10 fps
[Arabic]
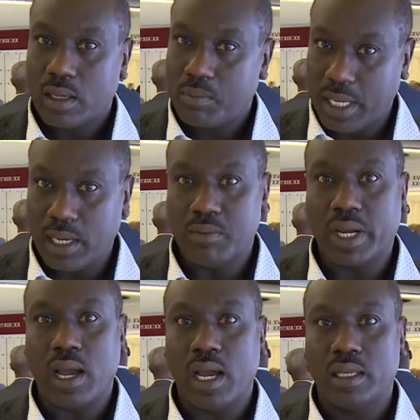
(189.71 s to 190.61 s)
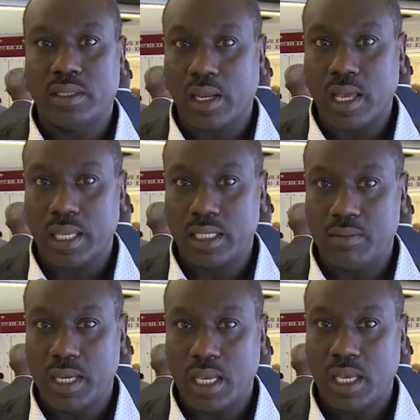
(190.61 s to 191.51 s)
بالمرحلة
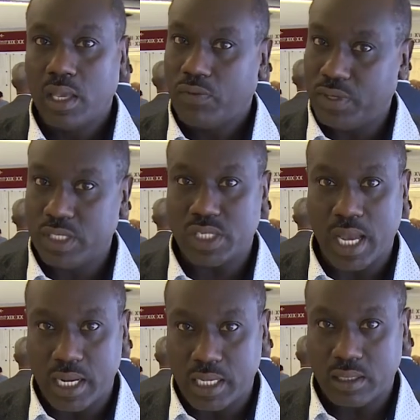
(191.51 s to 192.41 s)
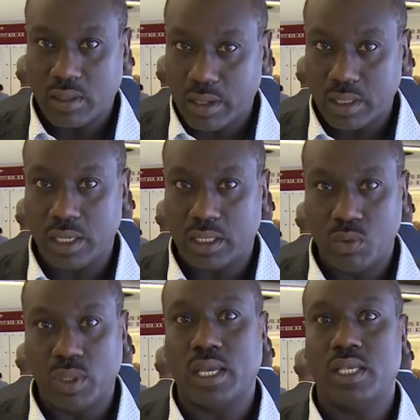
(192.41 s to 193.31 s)
القادمة في شأن ترقية
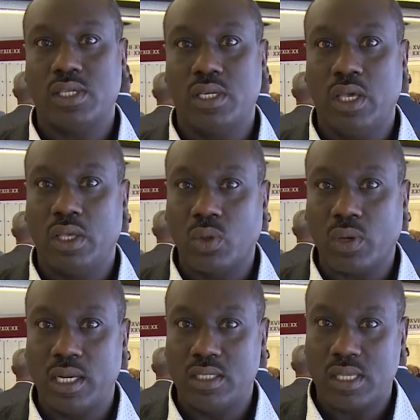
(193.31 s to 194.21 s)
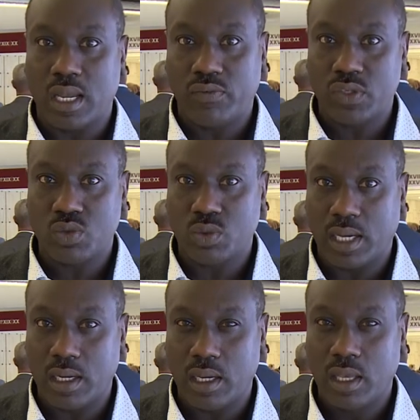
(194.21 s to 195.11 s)
وتحسين حقوق الإنسان في السودان